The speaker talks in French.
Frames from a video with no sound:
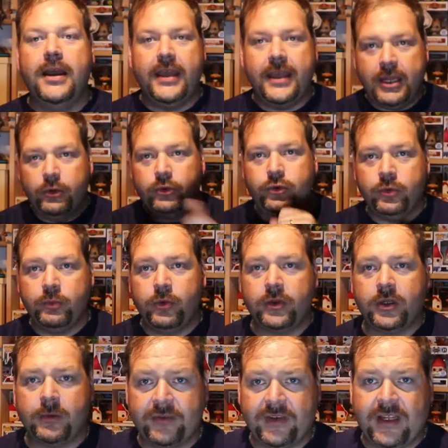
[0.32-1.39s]
Hello tout le
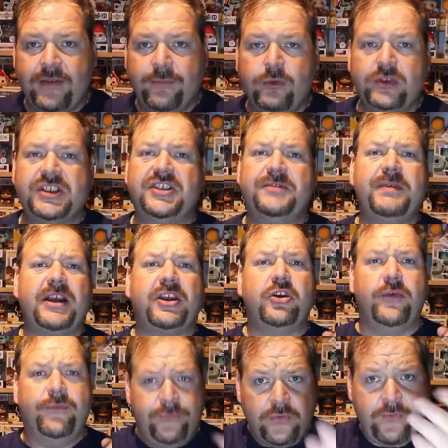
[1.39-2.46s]
monde, comment allez-vous J'espère que
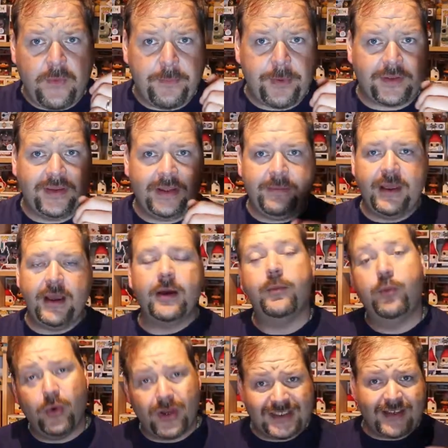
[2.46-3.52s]
vous vous portez bien.
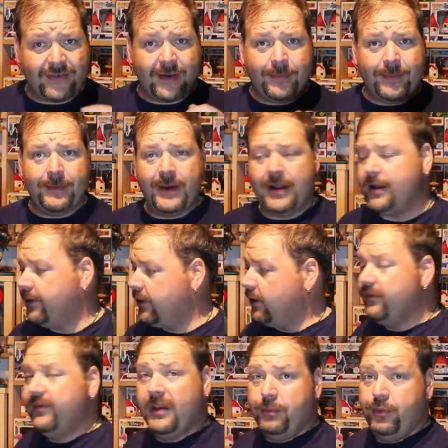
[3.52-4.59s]
Moi ça va pas mal.
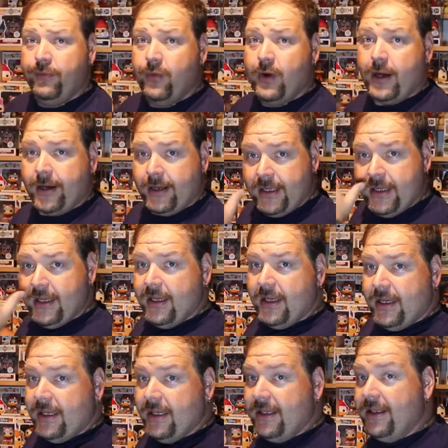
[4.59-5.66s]
Comme vous avez pu voir,
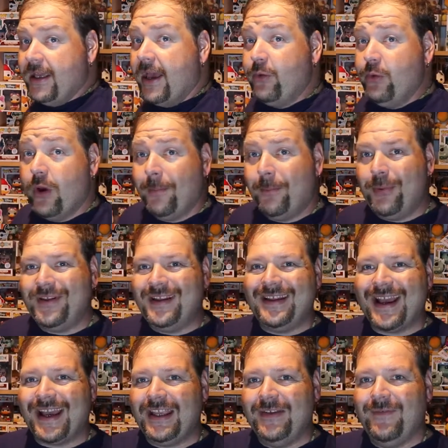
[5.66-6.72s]
il y a eu un petit
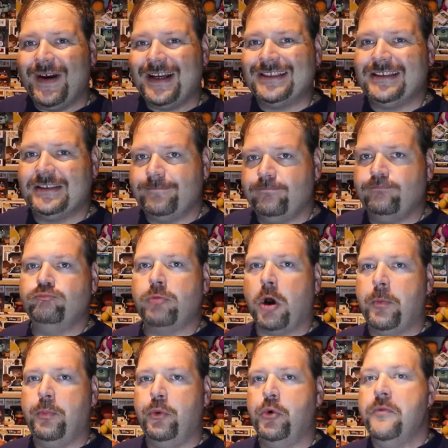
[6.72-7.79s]
arrivage
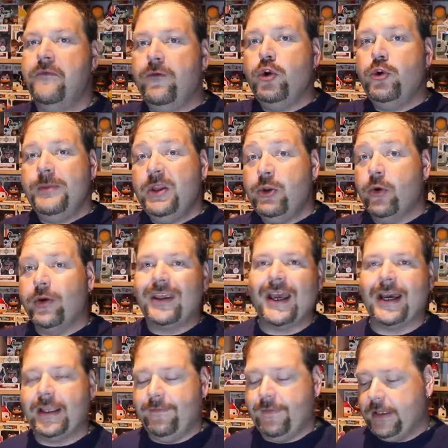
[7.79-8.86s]
un peu volumineux qui est
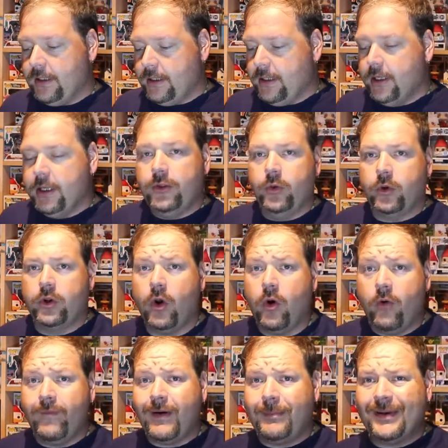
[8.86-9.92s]
arrivé. Donc
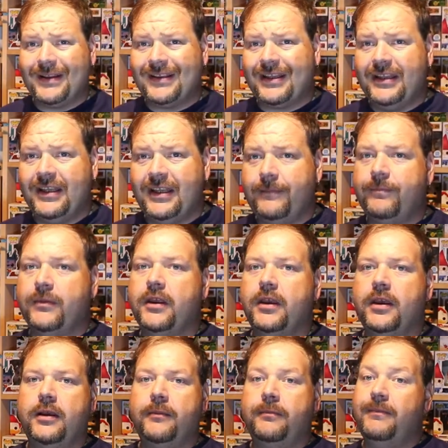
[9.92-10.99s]
on va pas traîner.
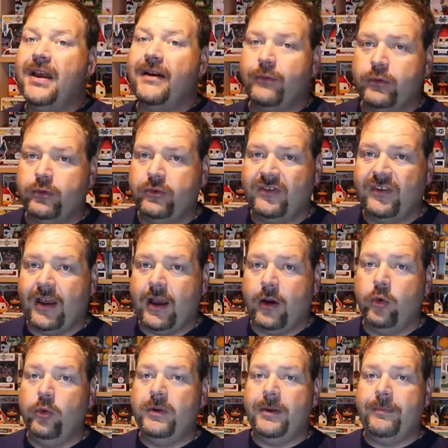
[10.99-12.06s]
Mais avant tout ça,
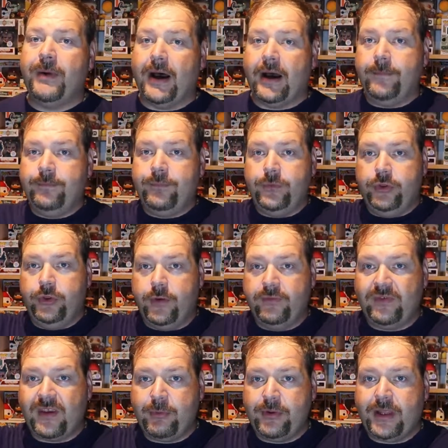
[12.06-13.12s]
n'oubliez pas de
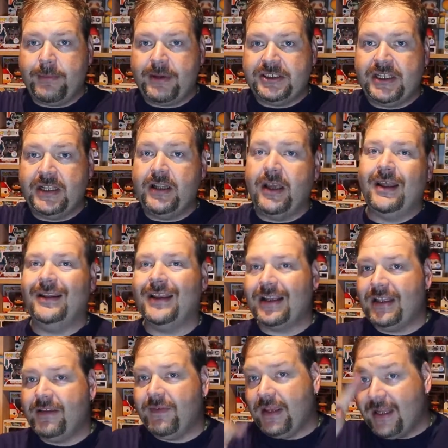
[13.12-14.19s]
vous abonner à ma chaîne,
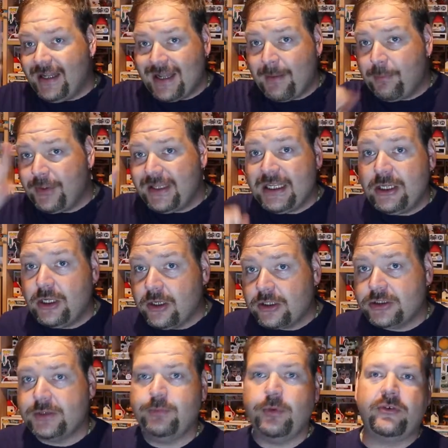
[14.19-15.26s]
d'activer la petite
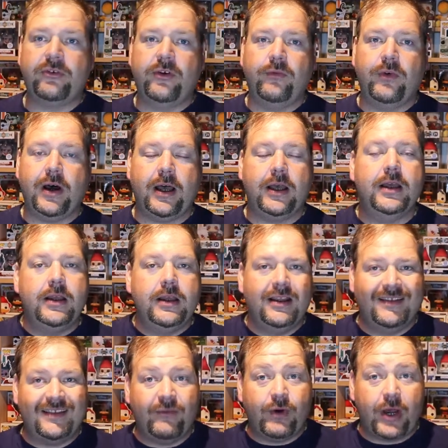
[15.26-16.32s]
cloche pour savoir,
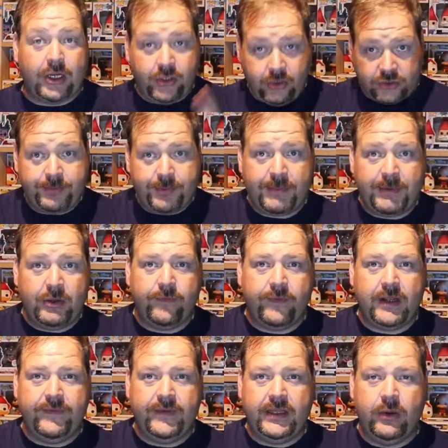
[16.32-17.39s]
savoir quand je mets mes
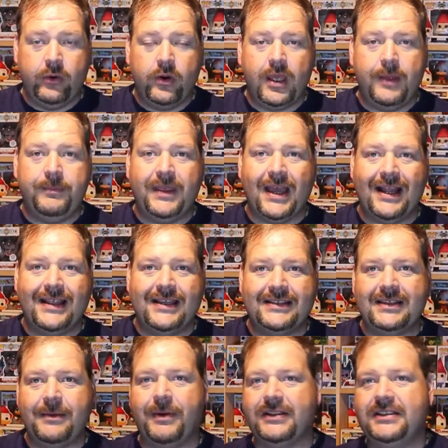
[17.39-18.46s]
nouvelles vidéos. Et puis allez,
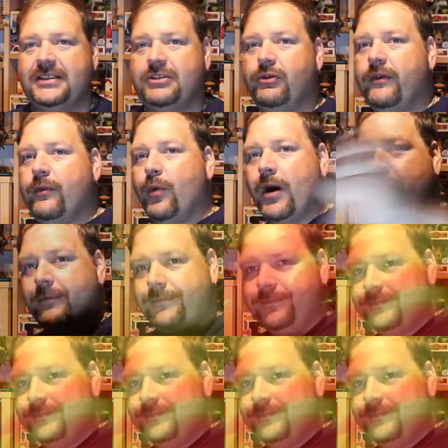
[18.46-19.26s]
c'est parti, suivez-moi.